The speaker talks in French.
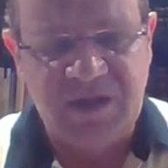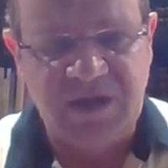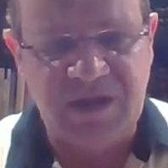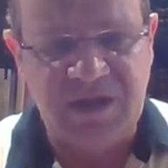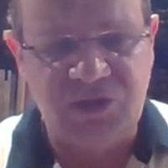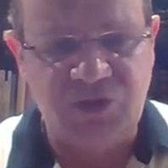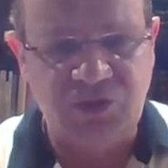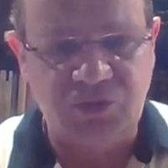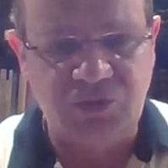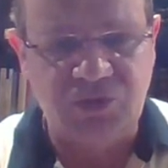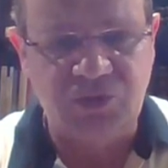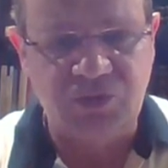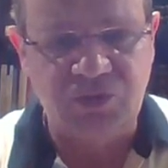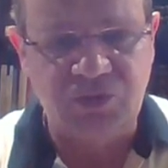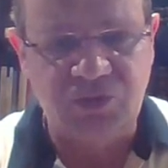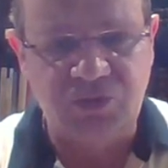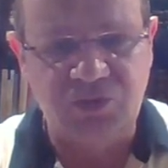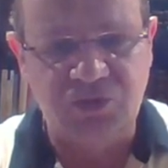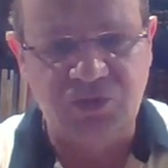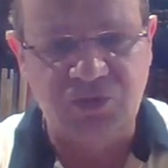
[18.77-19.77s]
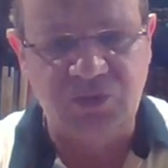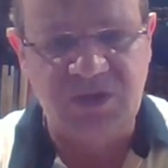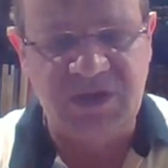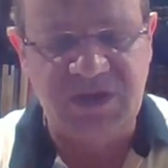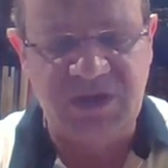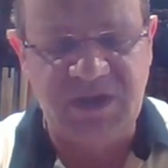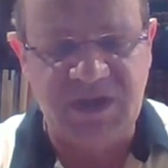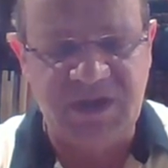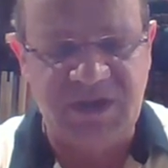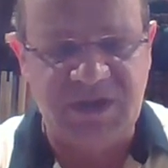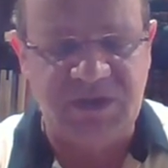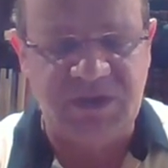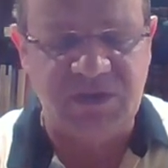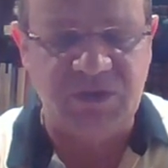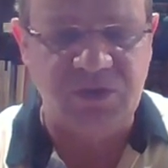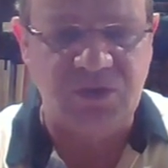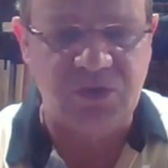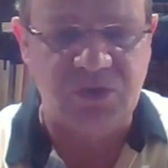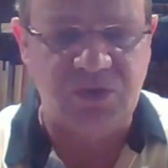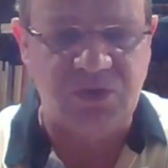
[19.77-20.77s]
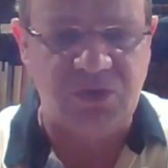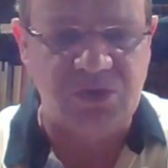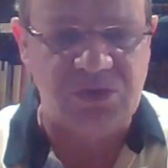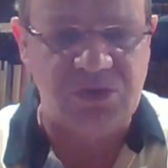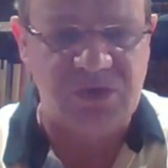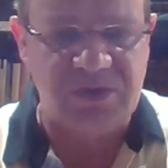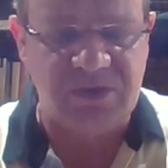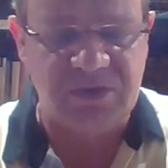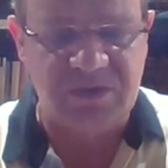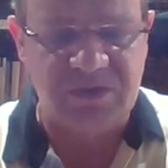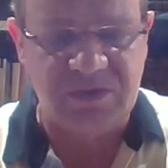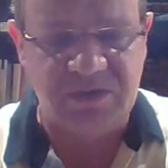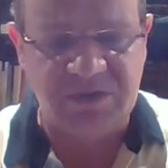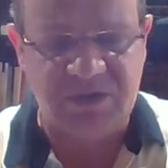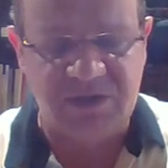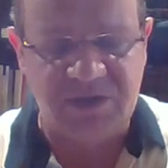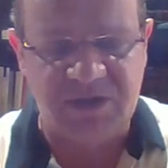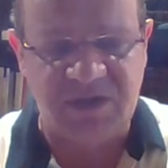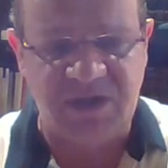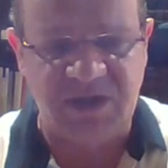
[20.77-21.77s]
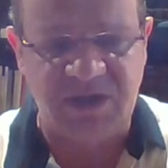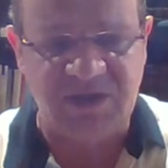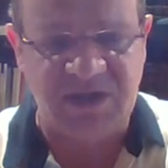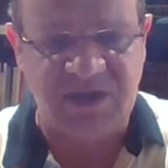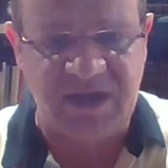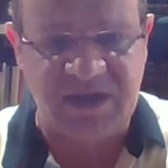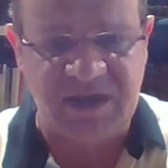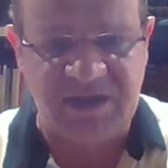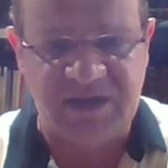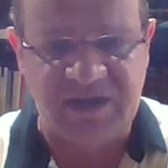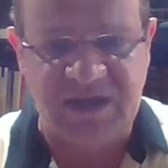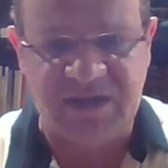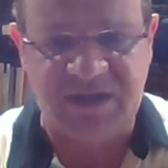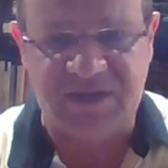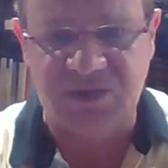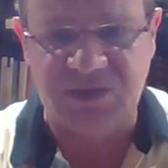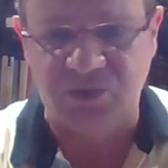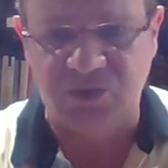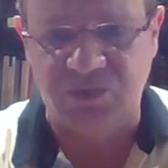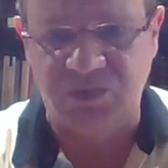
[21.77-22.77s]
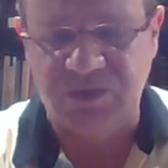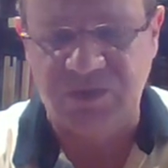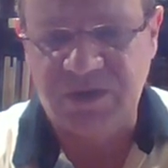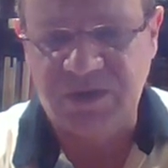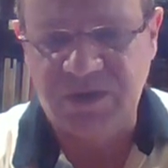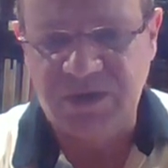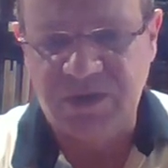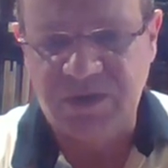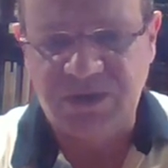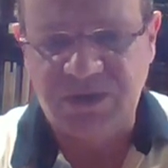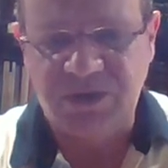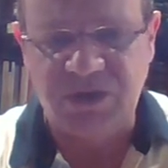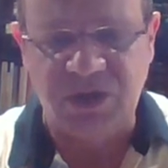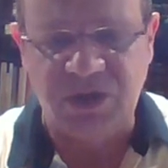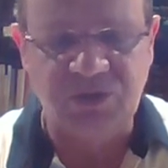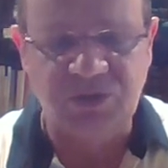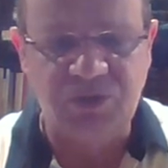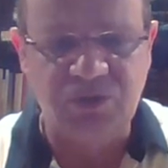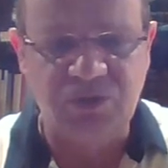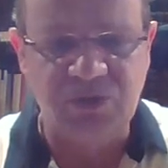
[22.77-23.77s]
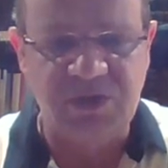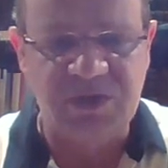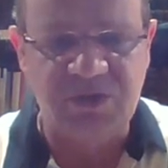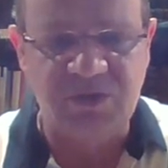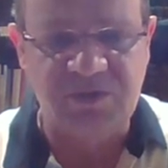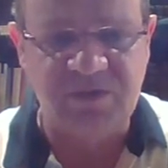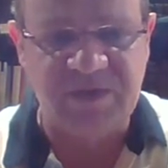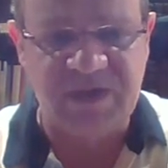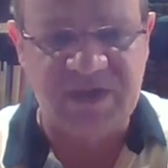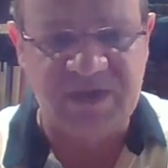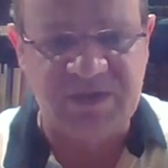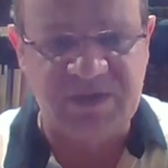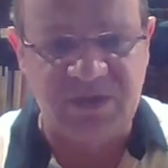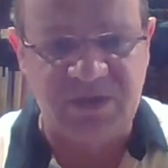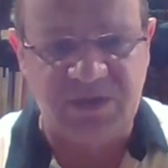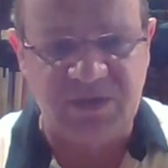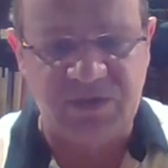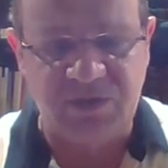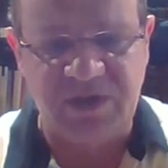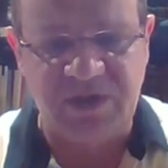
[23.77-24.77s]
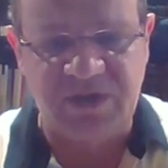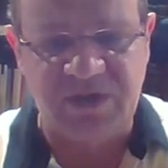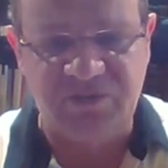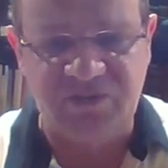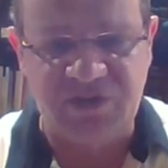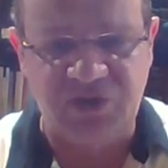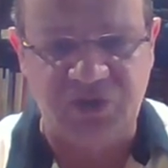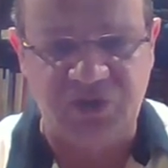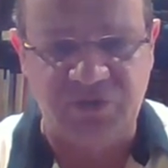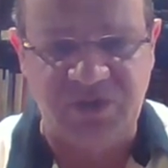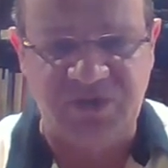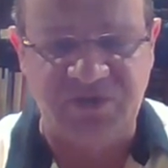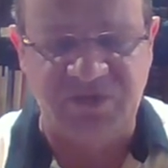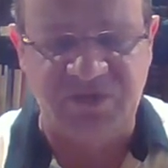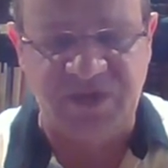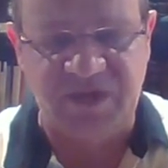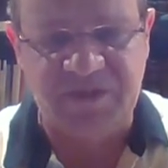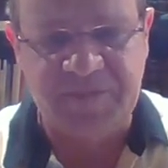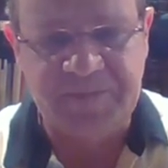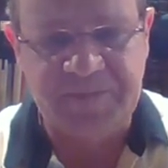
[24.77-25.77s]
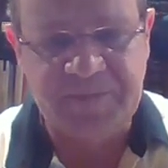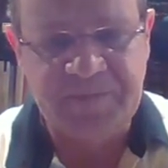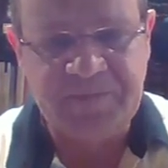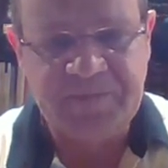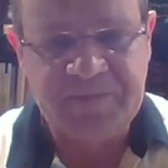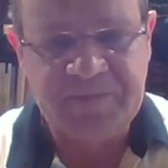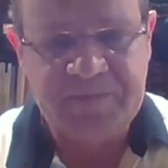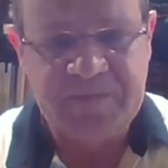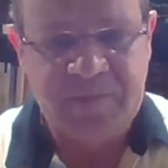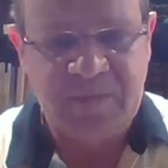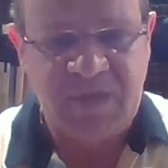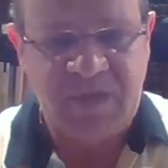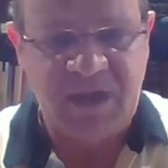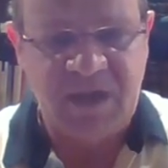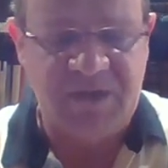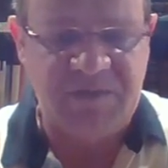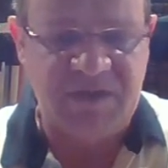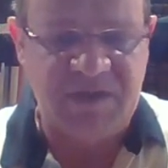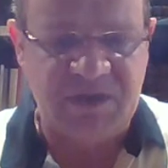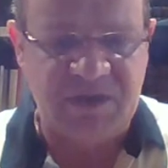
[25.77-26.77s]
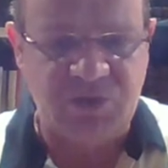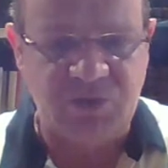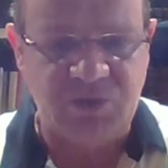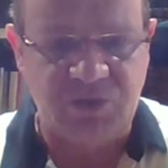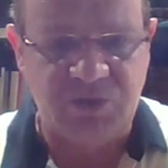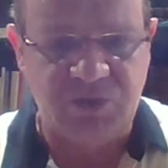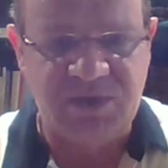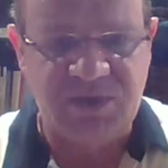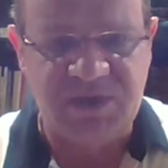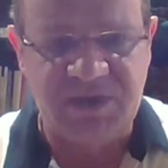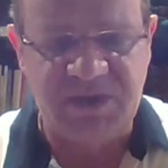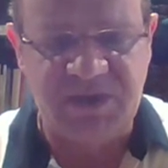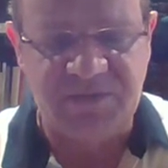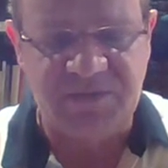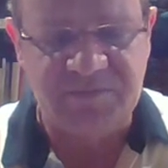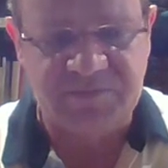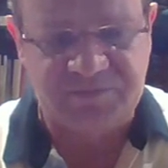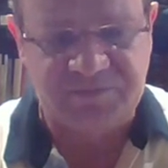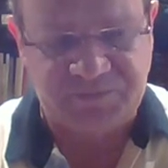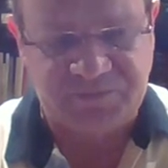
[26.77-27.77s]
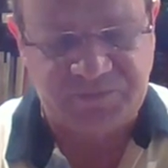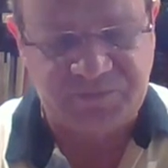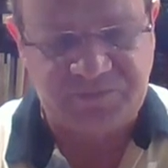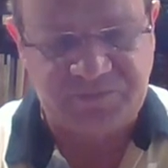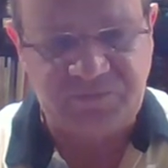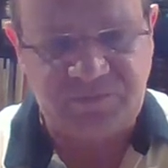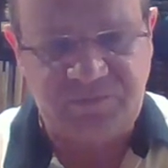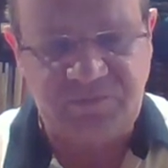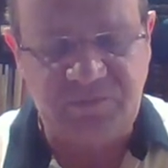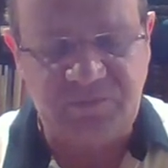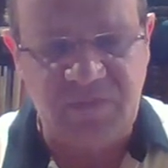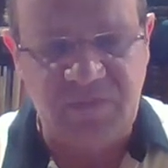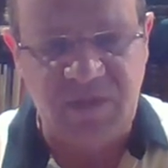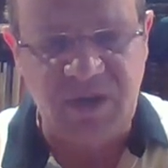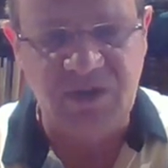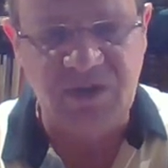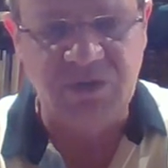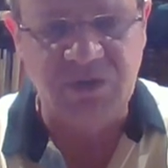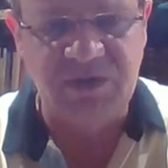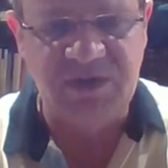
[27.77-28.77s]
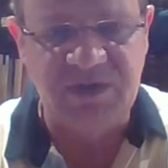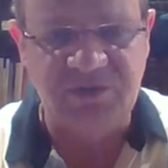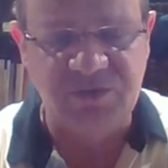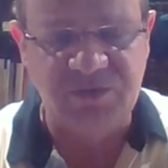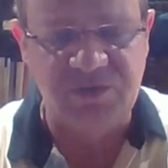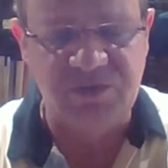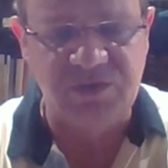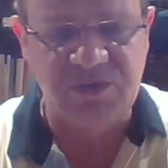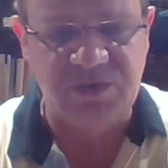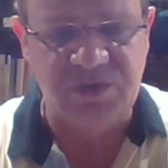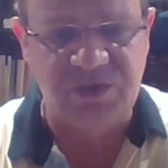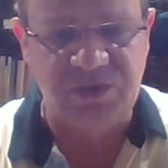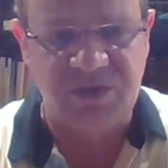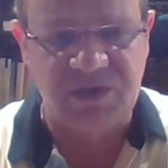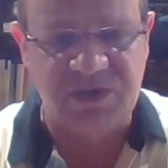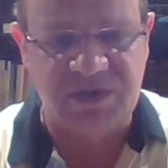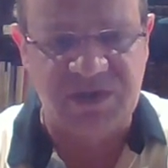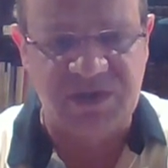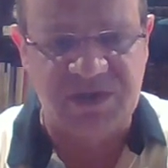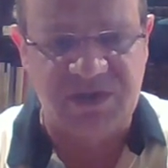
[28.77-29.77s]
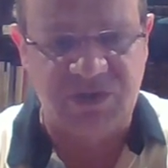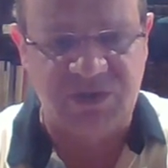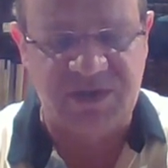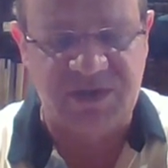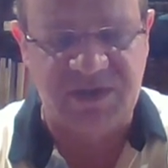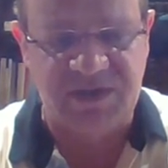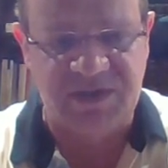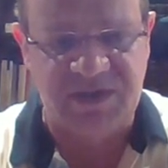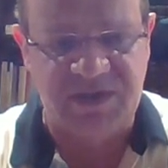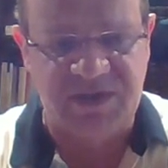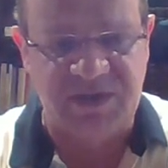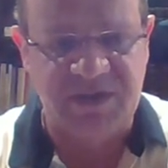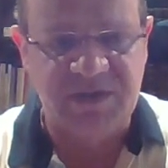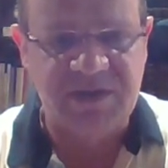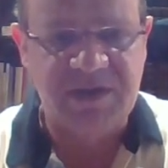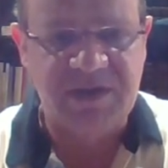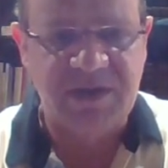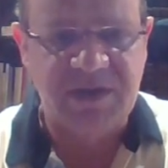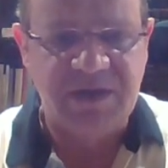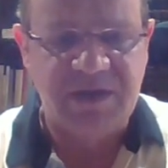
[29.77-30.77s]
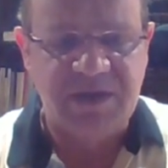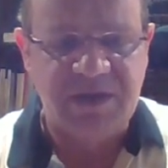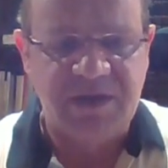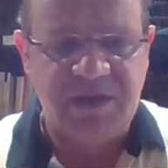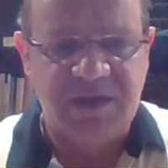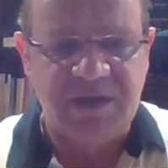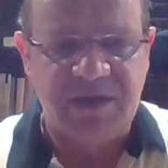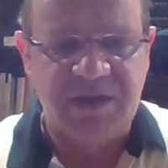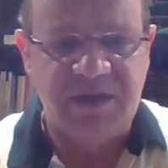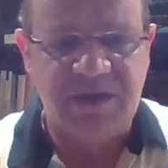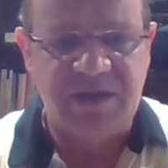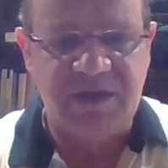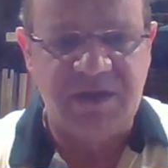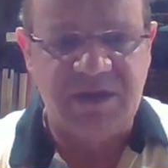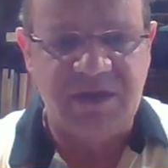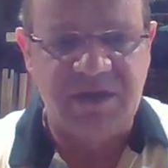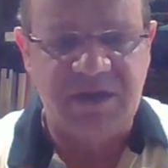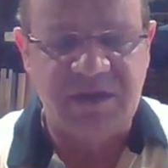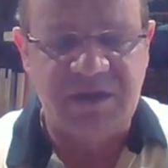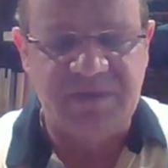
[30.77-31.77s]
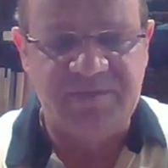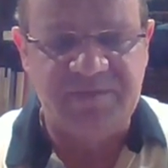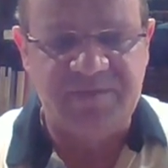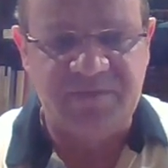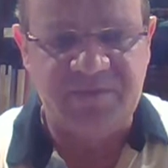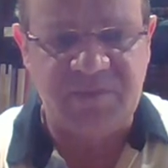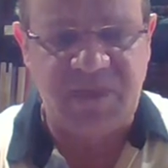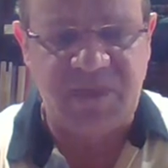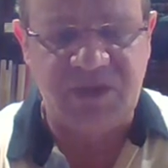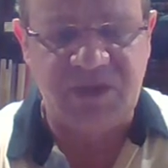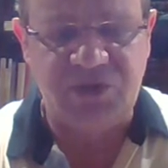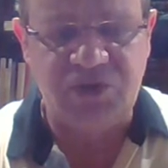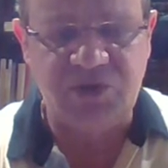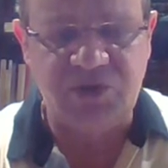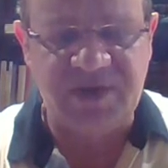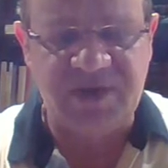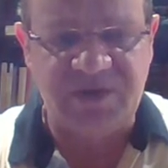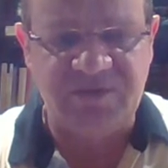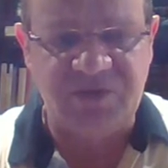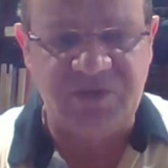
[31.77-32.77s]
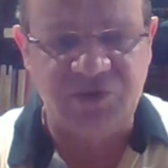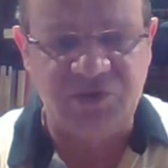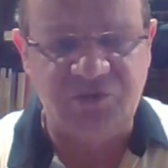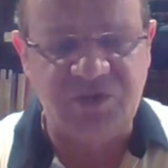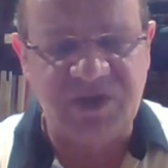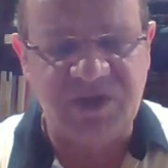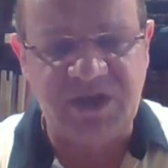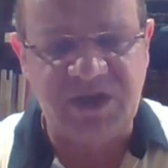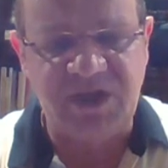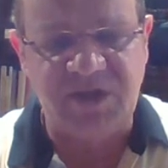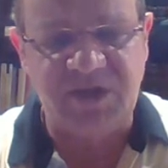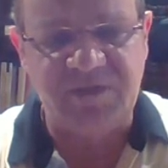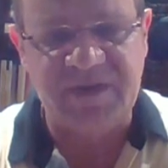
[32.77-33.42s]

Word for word: et surtout de souligner le rôle central qu'elles ont dans tous les domaines de la vie juive, et bien sûr aussi au niveau des sociétés. Euh, juste avant, je voudrais quand